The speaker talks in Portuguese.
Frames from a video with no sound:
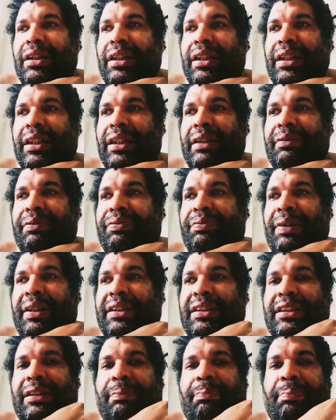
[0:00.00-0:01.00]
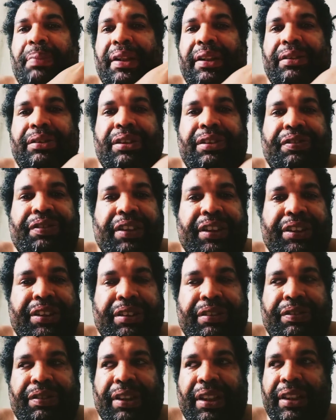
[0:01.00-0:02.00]
é, participando de
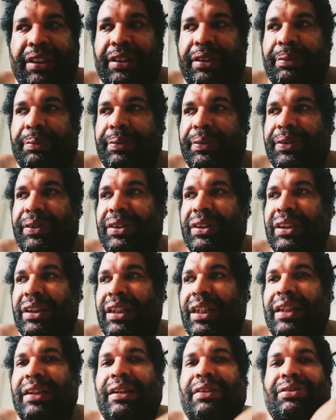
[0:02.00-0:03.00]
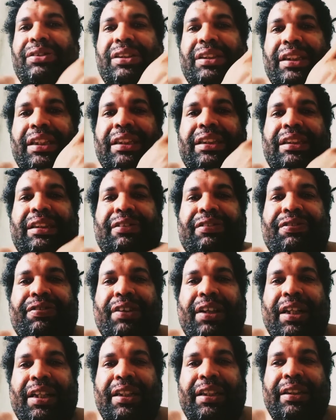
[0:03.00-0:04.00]
festivais de música, a não ser que se
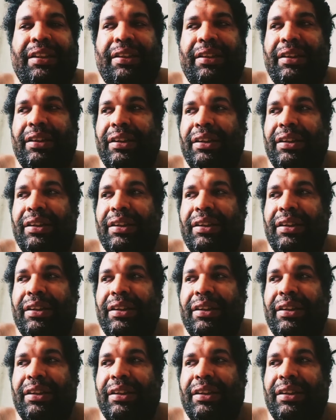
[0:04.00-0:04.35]
fale